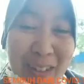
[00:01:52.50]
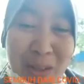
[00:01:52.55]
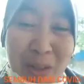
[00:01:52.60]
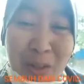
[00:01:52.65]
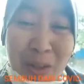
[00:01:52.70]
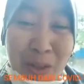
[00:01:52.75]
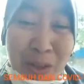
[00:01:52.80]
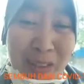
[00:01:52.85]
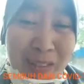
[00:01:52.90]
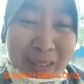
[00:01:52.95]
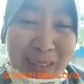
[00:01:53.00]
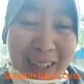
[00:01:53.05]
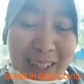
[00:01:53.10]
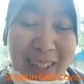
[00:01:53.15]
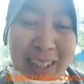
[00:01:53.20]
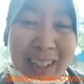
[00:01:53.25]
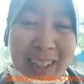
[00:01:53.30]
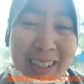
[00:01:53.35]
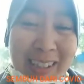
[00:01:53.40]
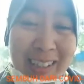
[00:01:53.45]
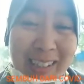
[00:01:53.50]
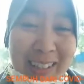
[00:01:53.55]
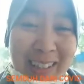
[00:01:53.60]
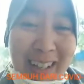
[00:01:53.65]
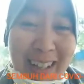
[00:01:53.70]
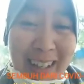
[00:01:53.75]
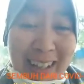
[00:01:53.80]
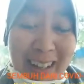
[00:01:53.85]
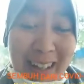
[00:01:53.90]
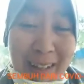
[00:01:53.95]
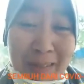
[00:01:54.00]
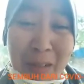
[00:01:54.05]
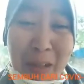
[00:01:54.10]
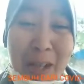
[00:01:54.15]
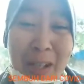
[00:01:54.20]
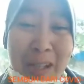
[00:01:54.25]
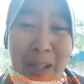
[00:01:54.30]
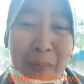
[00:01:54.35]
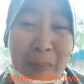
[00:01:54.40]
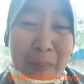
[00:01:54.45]
Insya Allah,
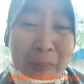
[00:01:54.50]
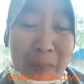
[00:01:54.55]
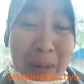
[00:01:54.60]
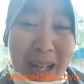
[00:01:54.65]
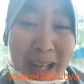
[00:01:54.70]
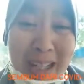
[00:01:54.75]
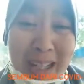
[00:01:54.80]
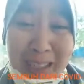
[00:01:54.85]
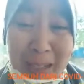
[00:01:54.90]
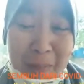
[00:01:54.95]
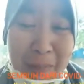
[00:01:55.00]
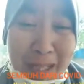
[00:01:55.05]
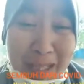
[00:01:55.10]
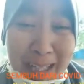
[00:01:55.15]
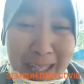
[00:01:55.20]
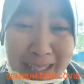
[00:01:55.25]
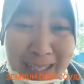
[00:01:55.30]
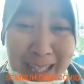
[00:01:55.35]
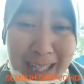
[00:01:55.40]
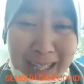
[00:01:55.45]
Allah akan membalas kebaikan